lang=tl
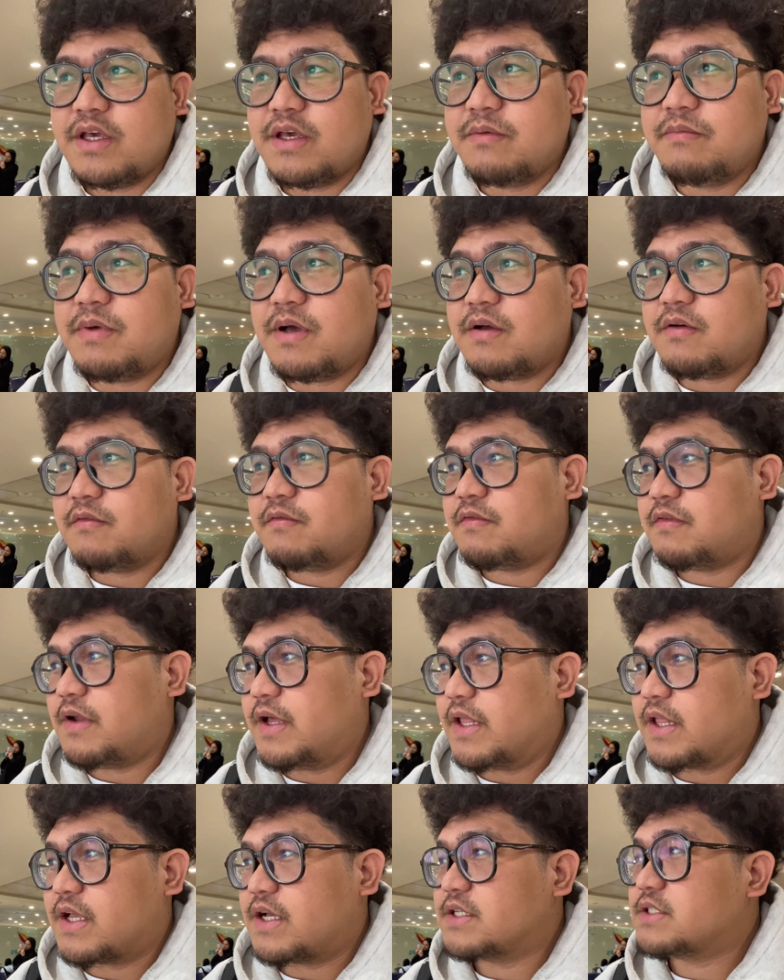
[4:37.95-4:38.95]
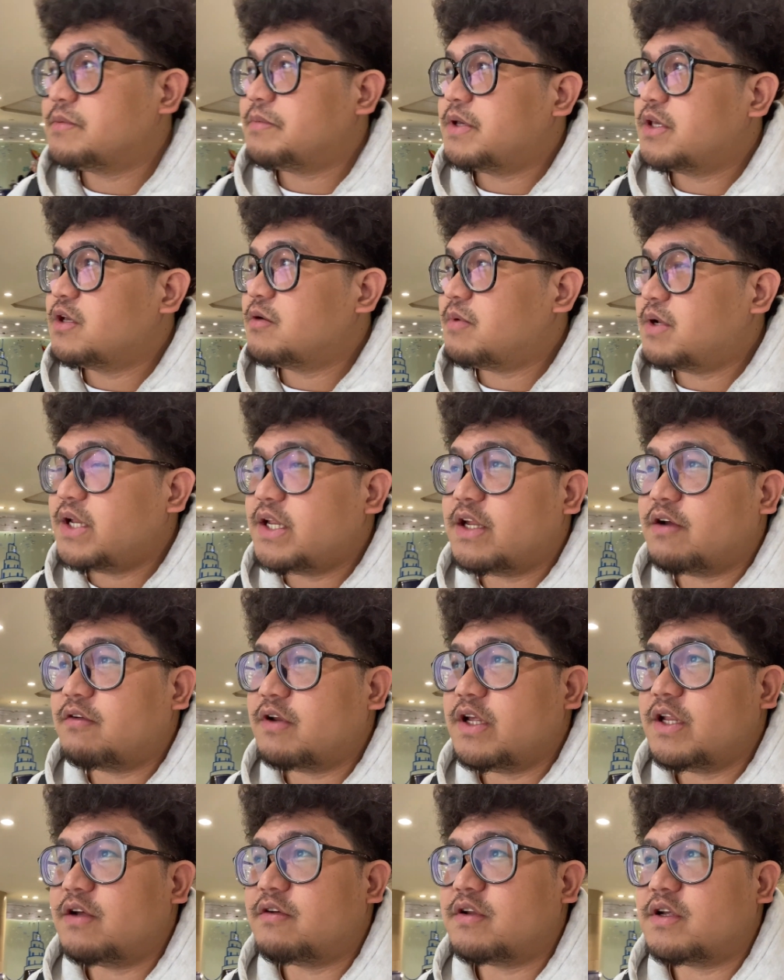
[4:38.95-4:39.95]
ibang flight kasi medyo
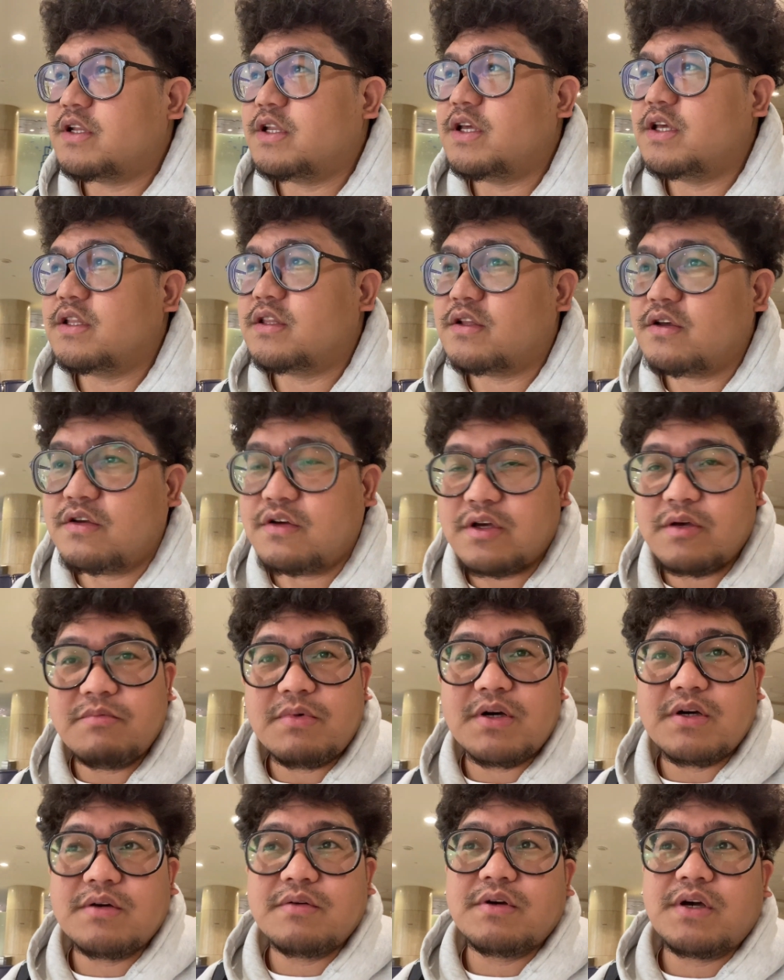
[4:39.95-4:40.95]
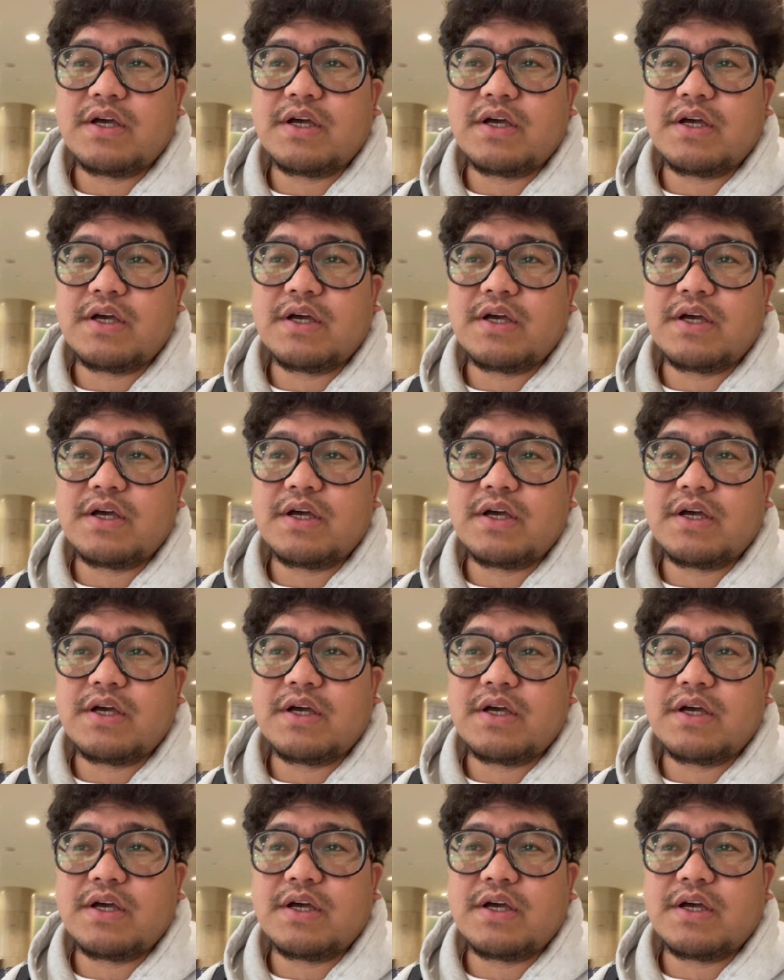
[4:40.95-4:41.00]
malinaw-linaw na dito yung ibang